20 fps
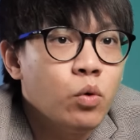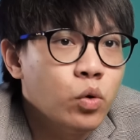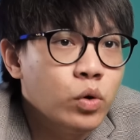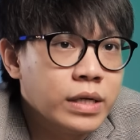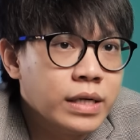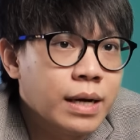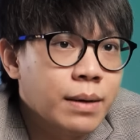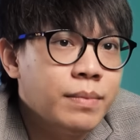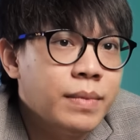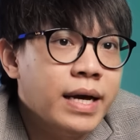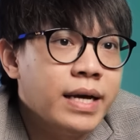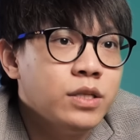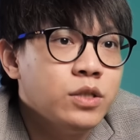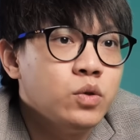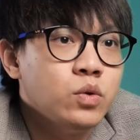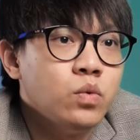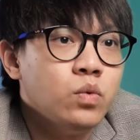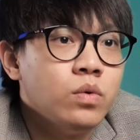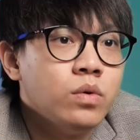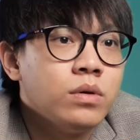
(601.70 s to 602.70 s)
ผลกำไร
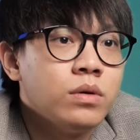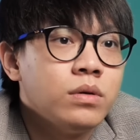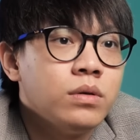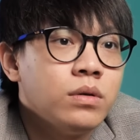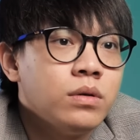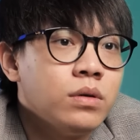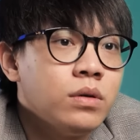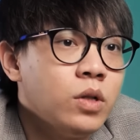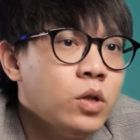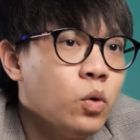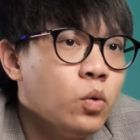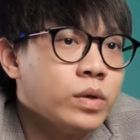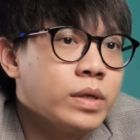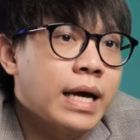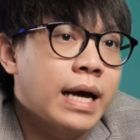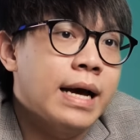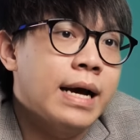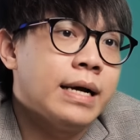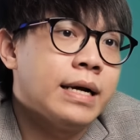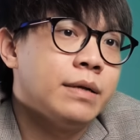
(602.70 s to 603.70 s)
สูงหลง
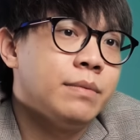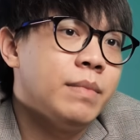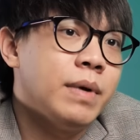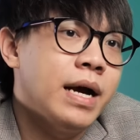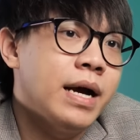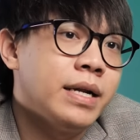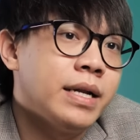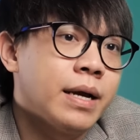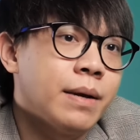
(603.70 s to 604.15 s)
ทางกันบ้าง